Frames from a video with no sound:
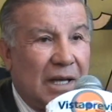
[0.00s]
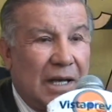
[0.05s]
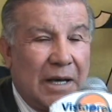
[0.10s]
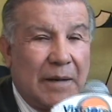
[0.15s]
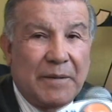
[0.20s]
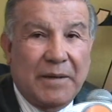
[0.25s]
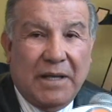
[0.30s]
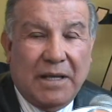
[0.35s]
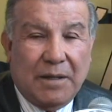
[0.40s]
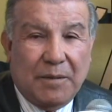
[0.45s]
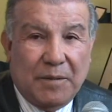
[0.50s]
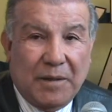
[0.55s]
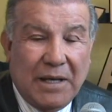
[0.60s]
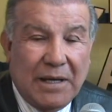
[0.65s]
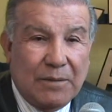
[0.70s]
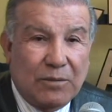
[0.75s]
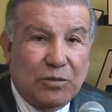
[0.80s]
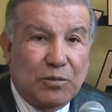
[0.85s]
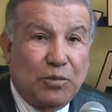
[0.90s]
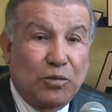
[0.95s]
A ver,
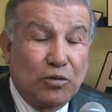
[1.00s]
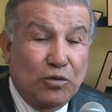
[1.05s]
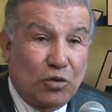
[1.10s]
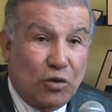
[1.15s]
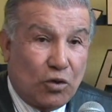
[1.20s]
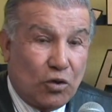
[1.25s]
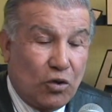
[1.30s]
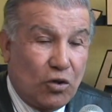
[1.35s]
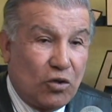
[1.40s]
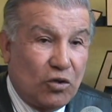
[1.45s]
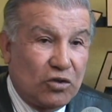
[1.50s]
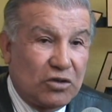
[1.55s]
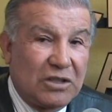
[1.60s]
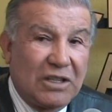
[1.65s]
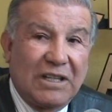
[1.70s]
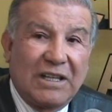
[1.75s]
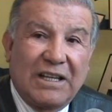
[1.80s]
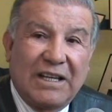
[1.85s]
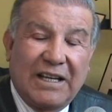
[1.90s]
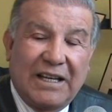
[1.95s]
veamos puntos rojos.
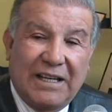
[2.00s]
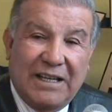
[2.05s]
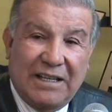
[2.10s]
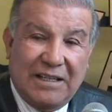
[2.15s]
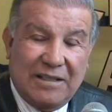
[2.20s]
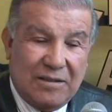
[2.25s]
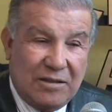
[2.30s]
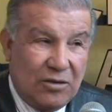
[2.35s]
Eh,